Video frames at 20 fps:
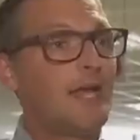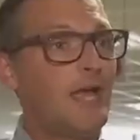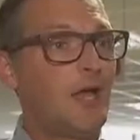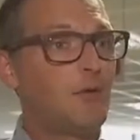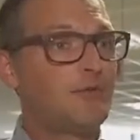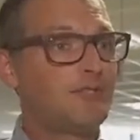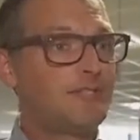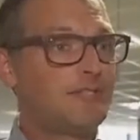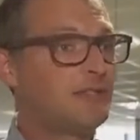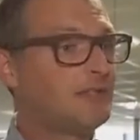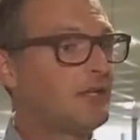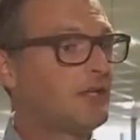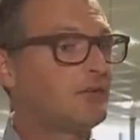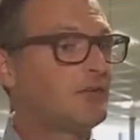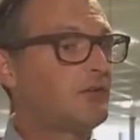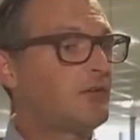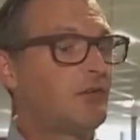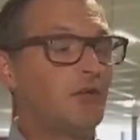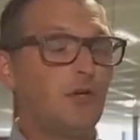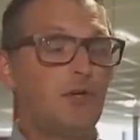Maßnahmen
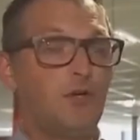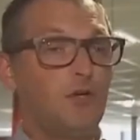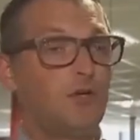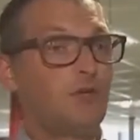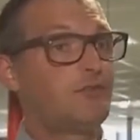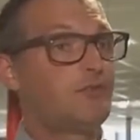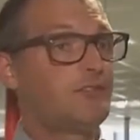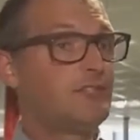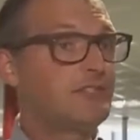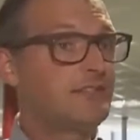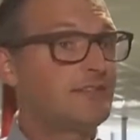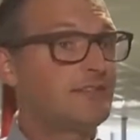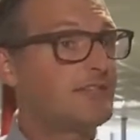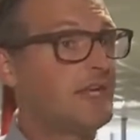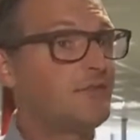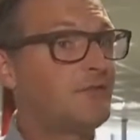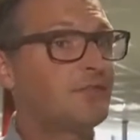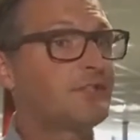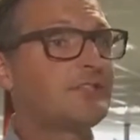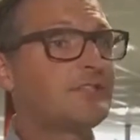zusammen machen, dass
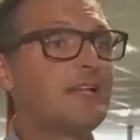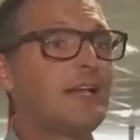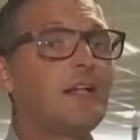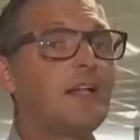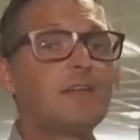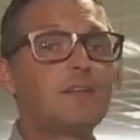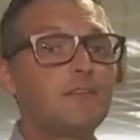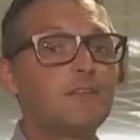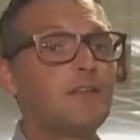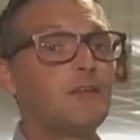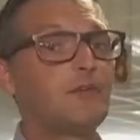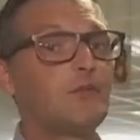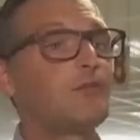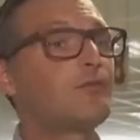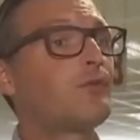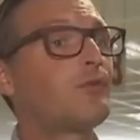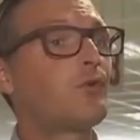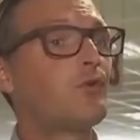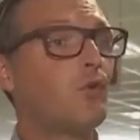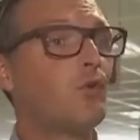unser Krankenstand
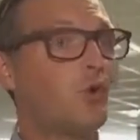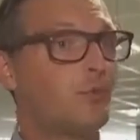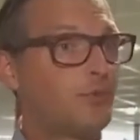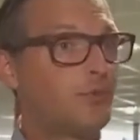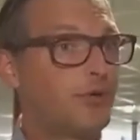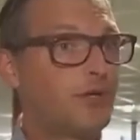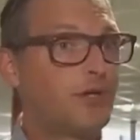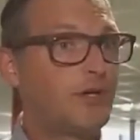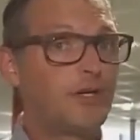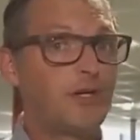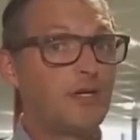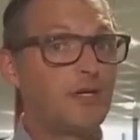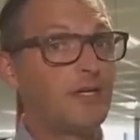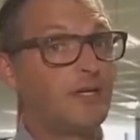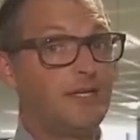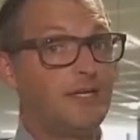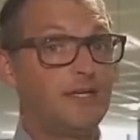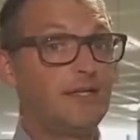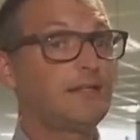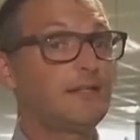sinkt, fast
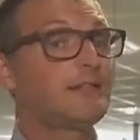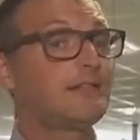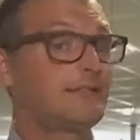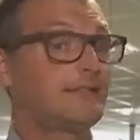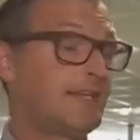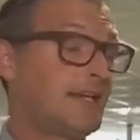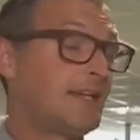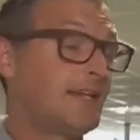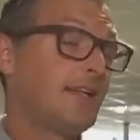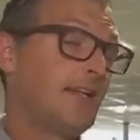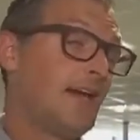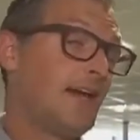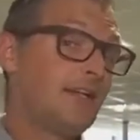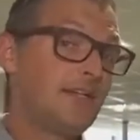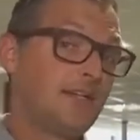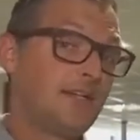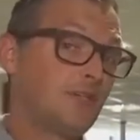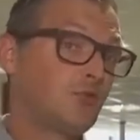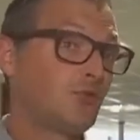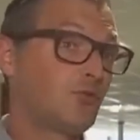niemand die Firma
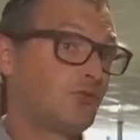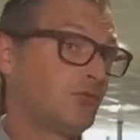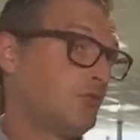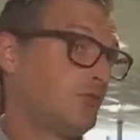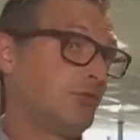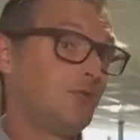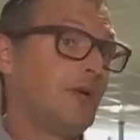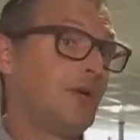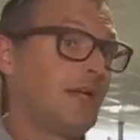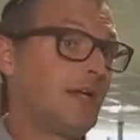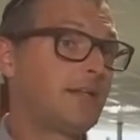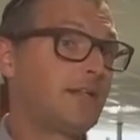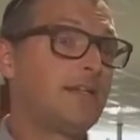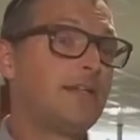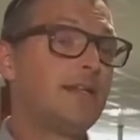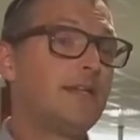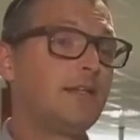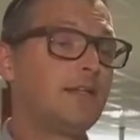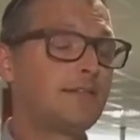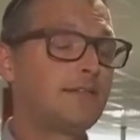verlässt und unsere
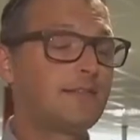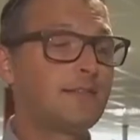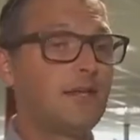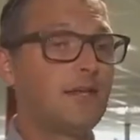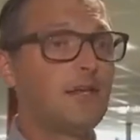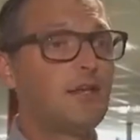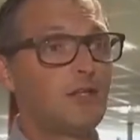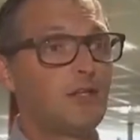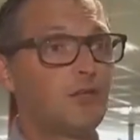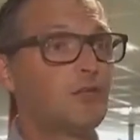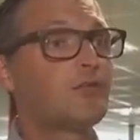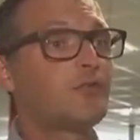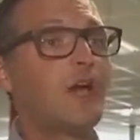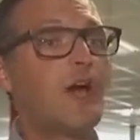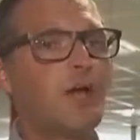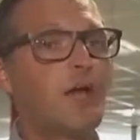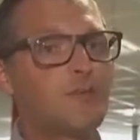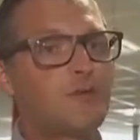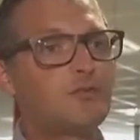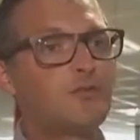Arbeitsunfälle
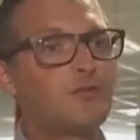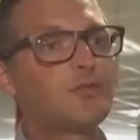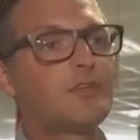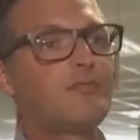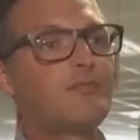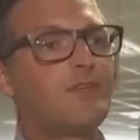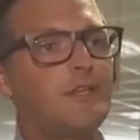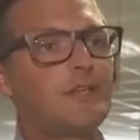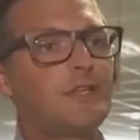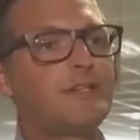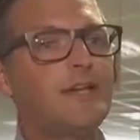zurückgehen.